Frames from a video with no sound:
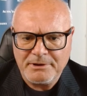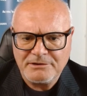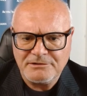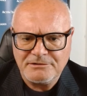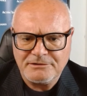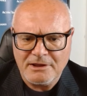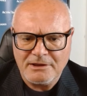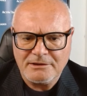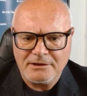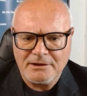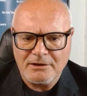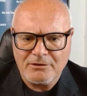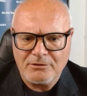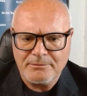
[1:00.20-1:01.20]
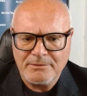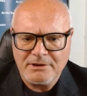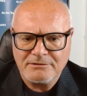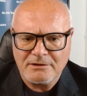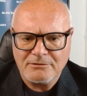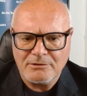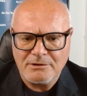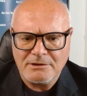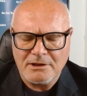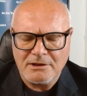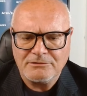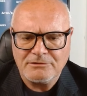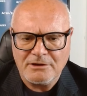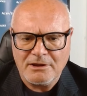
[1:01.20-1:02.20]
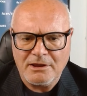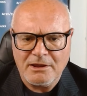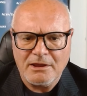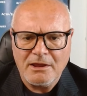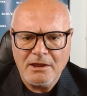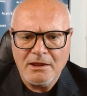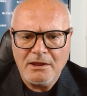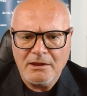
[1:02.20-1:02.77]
persistente dell'economia statunitense e